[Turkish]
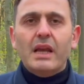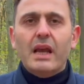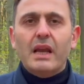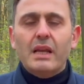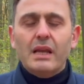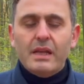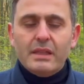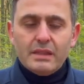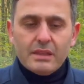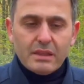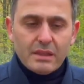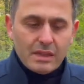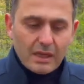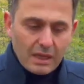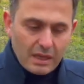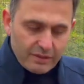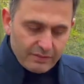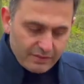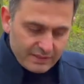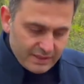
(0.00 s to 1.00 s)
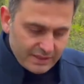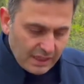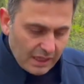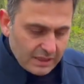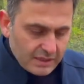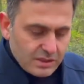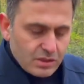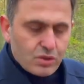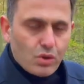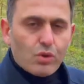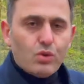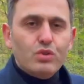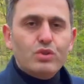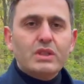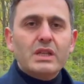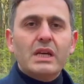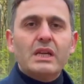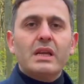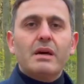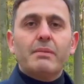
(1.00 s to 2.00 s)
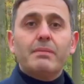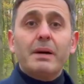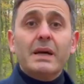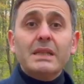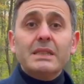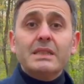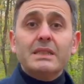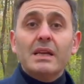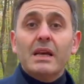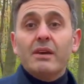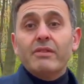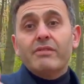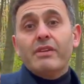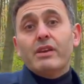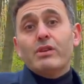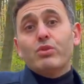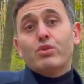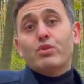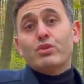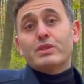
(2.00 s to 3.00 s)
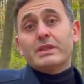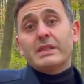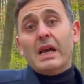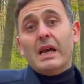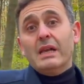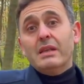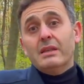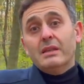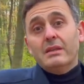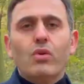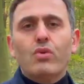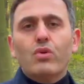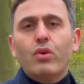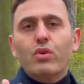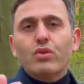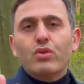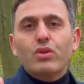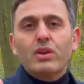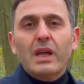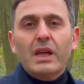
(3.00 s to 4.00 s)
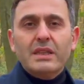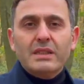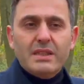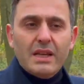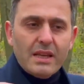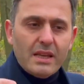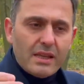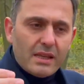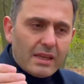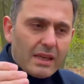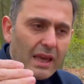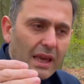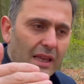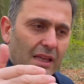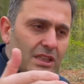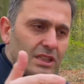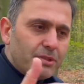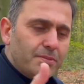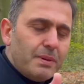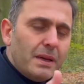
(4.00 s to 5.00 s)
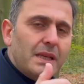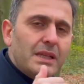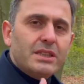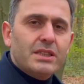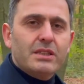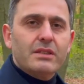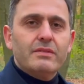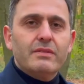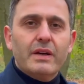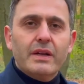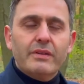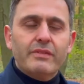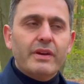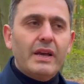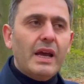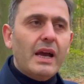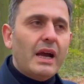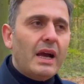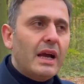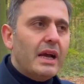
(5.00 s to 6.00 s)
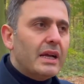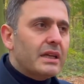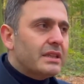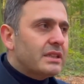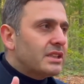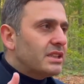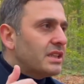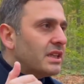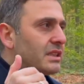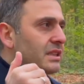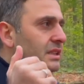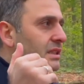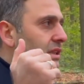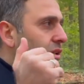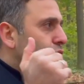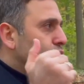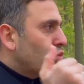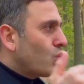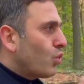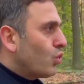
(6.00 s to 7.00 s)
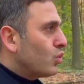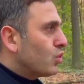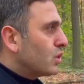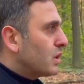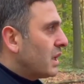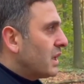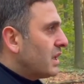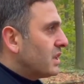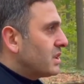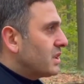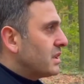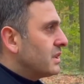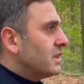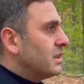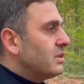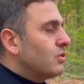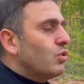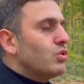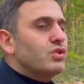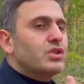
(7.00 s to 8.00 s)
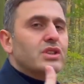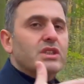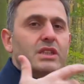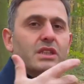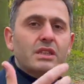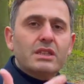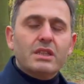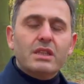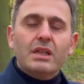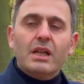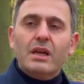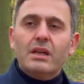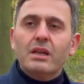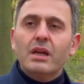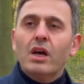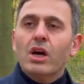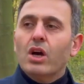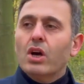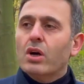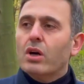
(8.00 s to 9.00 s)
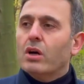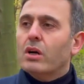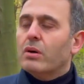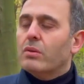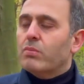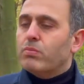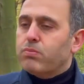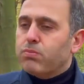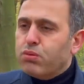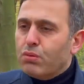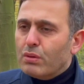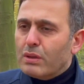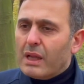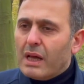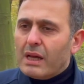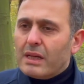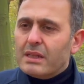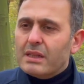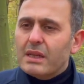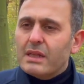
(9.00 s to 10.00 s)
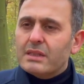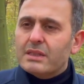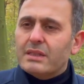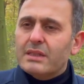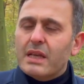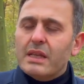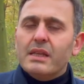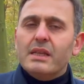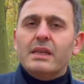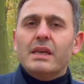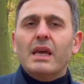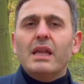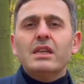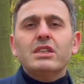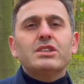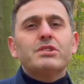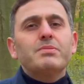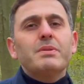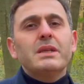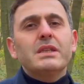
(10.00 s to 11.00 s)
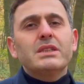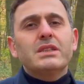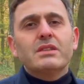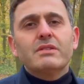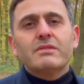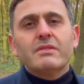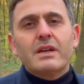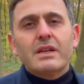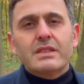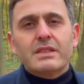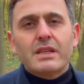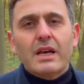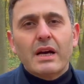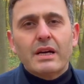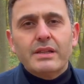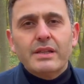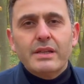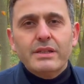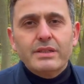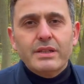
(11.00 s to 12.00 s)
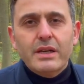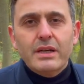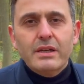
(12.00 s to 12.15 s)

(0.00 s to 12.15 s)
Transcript: değerlendir ve sadece üzerine bas ve yüksel. O korkular senin gelişmen için var veya hayat içerisinde zorluklar yaşadığın o sıkıntılar bunlar senin gelişmen için var sadece.